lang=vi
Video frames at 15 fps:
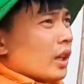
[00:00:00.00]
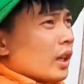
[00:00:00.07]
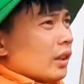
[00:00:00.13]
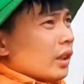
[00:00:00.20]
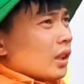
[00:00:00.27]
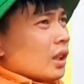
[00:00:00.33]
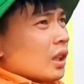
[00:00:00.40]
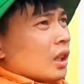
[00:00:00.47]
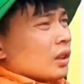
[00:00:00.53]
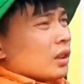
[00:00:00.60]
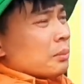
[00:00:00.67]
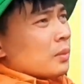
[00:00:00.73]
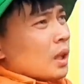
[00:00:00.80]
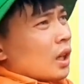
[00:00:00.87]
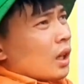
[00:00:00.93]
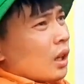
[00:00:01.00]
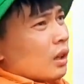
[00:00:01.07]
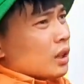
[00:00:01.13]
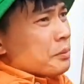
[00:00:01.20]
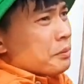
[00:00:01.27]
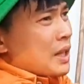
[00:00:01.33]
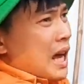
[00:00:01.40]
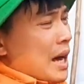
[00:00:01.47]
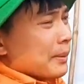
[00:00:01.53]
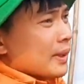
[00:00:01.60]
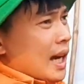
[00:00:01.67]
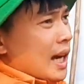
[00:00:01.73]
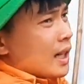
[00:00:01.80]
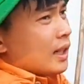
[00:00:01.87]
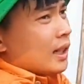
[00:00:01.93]
ấy, thì ờ, tầm ờ, tầm 8
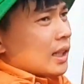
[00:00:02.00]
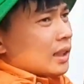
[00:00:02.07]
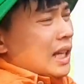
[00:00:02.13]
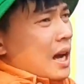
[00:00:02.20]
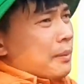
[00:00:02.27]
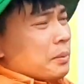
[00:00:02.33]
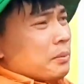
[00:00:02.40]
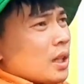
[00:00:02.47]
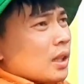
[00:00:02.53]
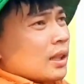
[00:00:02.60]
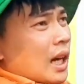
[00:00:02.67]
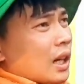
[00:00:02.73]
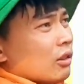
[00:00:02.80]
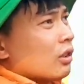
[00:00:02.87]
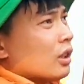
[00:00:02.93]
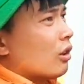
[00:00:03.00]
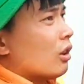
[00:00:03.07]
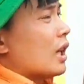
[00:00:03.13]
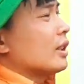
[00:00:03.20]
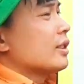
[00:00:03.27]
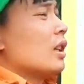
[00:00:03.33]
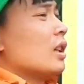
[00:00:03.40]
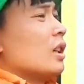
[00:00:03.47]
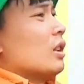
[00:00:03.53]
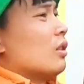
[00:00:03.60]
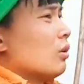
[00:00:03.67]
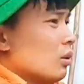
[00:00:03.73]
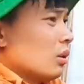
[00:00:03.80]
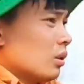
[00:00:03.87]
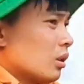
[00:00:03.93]
tháng là 8 đến 10 tháng là nó đã sơ lơ
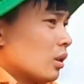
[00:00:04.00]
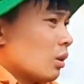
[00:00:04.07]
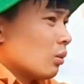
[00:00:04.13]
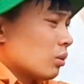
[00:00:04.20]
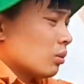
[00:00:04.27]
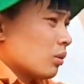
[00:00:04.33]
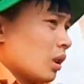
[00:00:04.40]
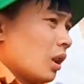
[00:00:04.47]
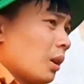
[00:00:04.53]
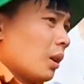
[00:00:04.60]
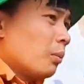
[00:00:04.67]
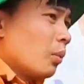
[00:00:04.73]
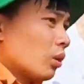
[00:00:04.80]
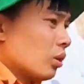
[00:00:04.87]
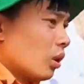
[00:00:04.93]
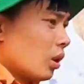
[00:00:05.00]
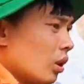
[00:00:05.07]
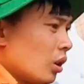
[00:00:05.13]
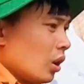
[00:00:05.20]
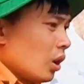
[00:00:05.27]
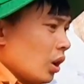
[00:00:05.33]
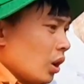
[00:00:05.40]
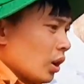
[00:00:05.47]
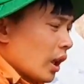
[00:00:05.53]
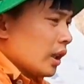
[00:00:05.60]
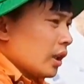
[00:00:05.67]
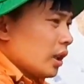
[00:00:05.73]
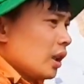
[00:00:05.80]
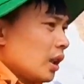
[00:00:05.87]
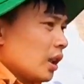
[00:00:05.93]
nó động dục à, lần một rồi đấy
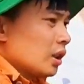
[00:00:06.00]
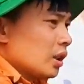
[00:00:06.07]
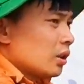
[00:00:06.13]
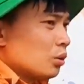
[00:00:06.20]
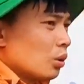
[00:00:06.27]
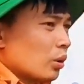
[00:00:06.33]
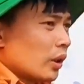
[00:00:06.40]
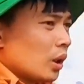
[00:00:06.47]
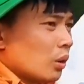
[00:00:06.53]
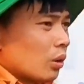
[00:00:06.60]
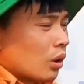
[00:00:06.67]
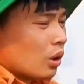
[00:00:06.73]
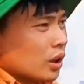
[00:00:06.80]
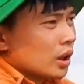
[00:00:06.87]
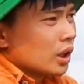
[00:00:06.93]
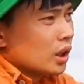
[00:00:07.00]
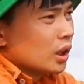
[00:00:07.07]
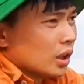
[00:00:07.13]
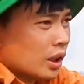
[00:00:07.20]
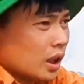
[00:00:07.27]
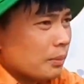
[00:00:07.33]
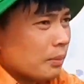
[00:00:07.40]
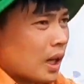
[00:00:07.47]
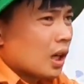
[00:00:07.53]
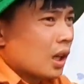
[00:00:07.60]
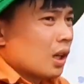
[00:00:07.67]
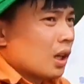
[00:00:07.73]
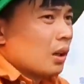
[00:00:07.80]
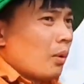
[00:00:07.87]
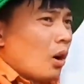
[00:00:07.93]
thì ờ, trong chu kỳ của nó thì khi
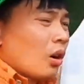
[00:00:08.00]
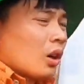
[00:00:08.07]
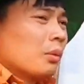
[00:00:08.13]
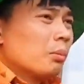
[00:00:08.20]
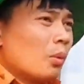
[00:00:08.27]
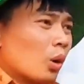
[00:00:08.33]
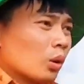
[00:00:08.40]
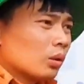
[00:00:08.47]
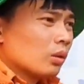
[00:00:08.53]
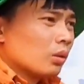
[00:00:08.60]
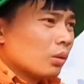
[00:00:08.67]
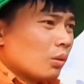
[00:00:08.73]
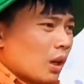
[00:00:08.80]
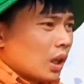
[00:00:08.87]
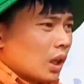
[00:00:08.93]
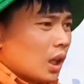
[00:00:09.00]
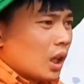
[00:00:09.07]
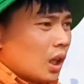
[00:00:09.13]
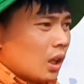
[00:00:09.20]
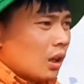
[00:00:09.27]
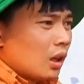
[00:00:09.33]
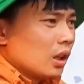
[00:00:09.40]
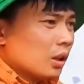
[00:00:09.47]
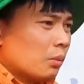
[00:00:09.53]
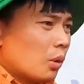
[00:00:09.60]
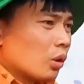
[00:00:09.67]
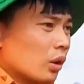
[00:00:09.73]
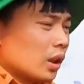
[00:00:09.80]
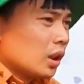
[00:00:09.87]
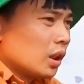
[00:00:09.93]
mà bỏ lần một hoặc là lấy lần một ấy